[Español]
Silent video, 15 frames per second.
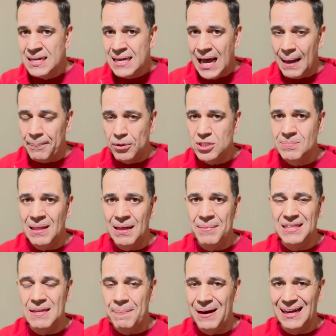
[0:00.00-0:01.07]

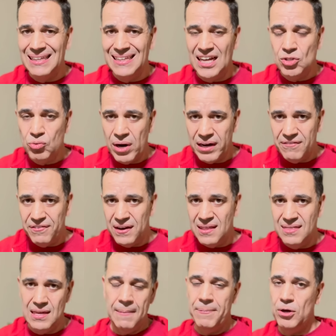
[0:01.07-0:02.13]
Aproximadamente para que tengáis una
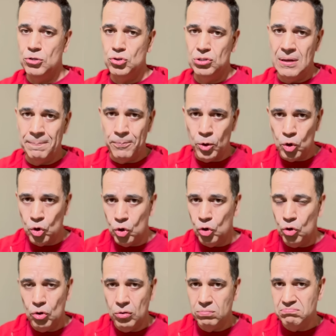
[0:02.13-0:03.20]
referencia, pero esto
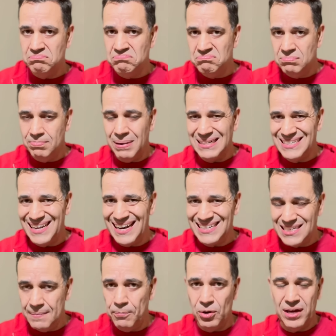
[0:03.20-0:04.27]
tampoco mm, va a ser así
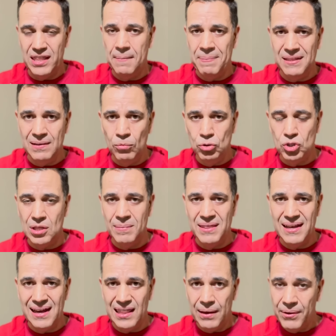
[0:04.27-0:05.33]
porque depende mucho también de
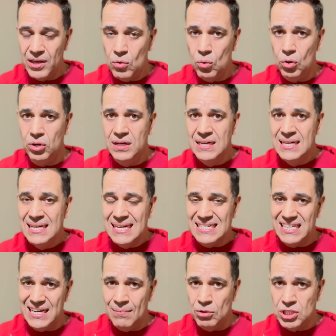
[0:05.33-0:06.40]
cada vehículo,
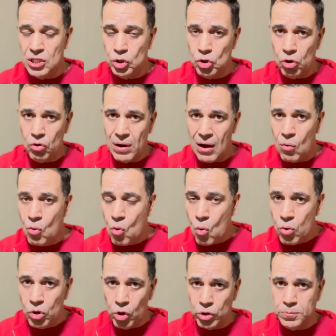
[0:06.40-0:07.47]
estaríamos en torno a un
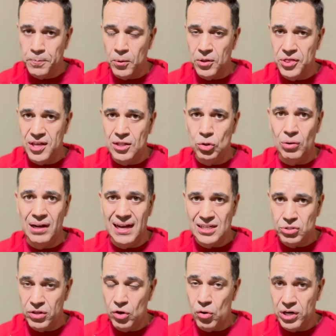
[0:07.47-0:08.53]
1 o 2% en el caso
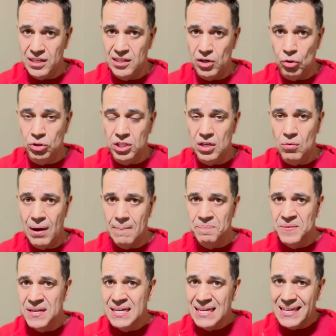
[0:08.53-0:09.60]
de corriente continua
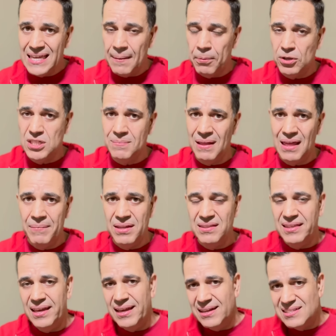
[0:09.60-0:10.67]
y
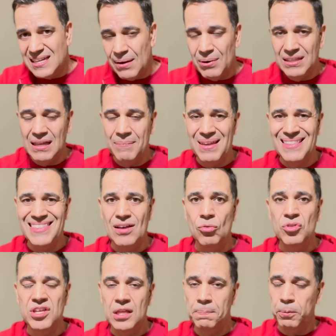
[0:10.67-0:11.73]
aproximadamente se habla también de un
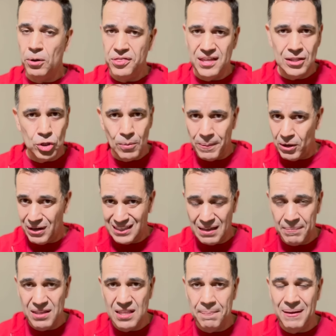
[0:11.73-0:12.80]
10%, pero que
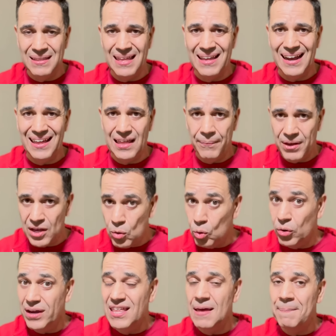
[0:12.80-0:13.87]
también depende de cada vehículo
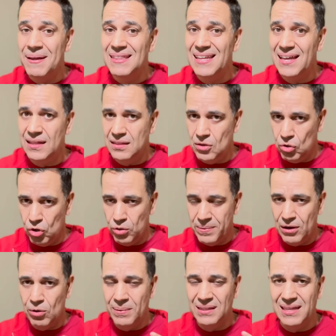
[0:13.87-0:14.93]
y depende de lo que os voy a
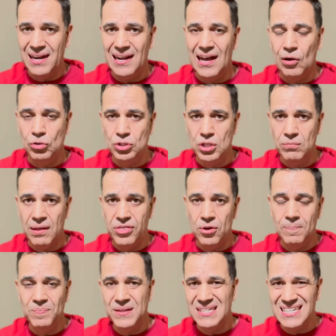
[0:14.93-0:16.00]
comentar a
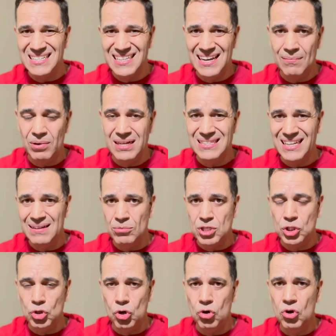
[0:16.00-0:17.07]
continuación, este, estaríamos en
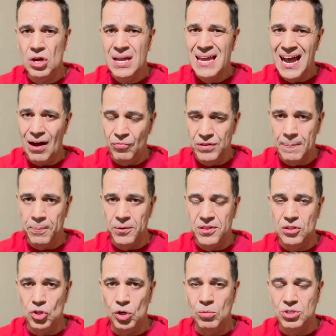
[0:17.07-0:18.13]
torno a un
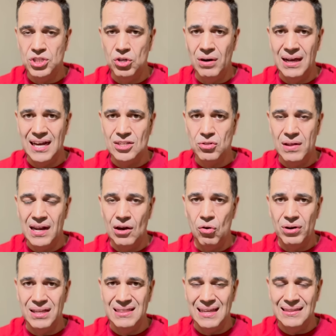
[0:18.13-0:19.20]
10%, como os digo, en el caso de la
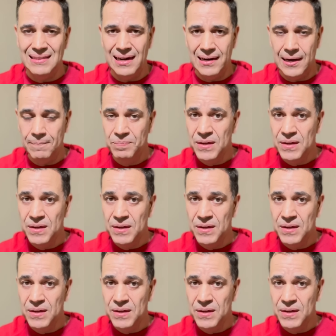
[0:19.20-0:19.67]
corriente alterna.